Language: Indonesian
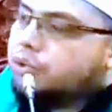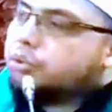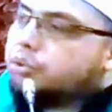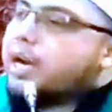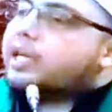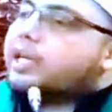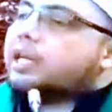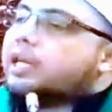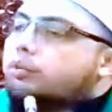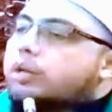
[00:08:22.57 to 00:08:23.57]
sudah
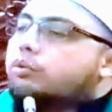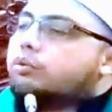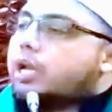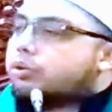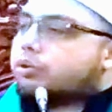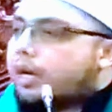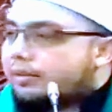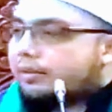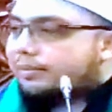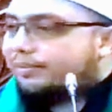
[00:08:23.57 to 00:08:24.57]
dekat waktunya sholat.